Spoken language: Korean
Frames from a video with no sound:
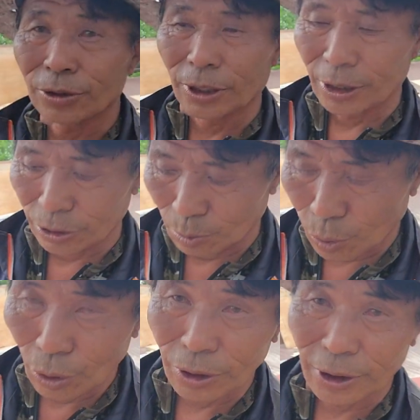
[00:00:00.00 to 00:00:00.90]
제가 좀
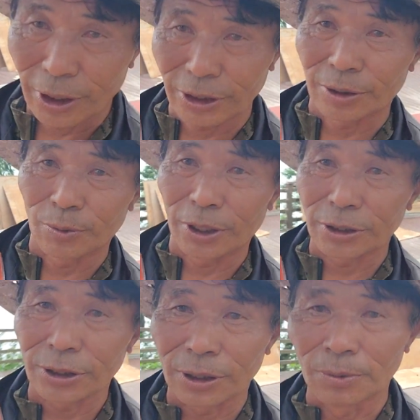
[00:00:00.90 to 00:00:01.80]
보여드리겠습니다
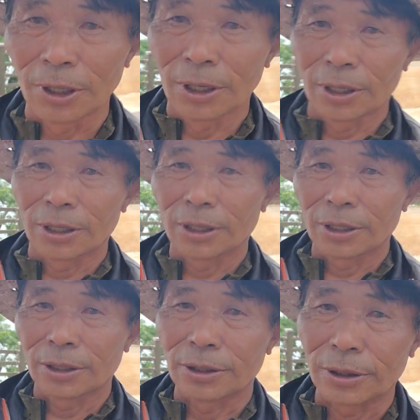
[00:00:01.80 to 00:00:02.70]
지금
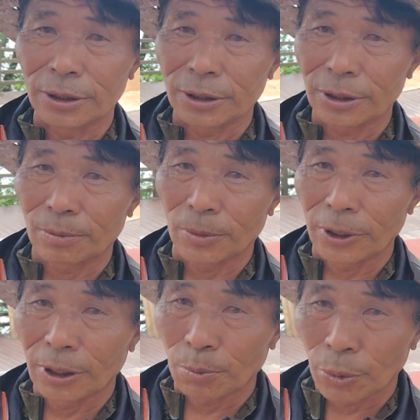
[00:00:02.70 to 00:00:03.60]

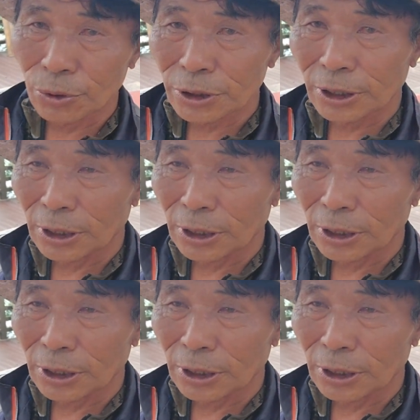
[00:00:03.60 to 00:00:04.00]
이래 보시게